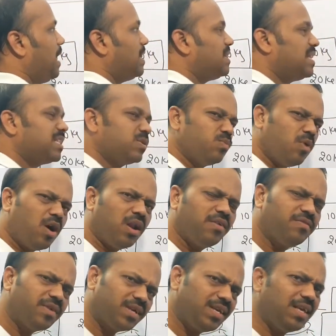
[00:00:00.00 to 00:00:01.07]
ఎంత స్మాల్
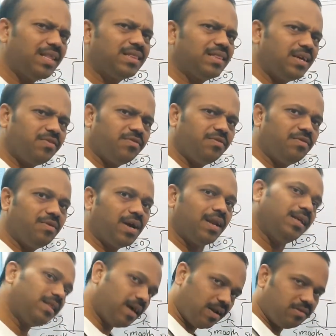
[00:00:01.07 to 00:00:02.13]
ఎఫ్ అంటే ఎంత ఎఫ్
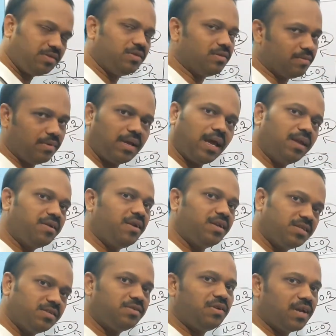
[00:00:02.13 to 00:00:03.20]
అనేది ఆలోచిద్దాం
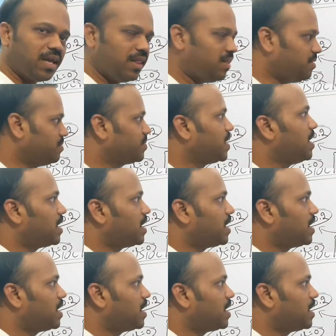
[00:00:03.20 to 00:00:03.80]
క్యాలిక్యులేషన్స్లోకి వెళ్దాం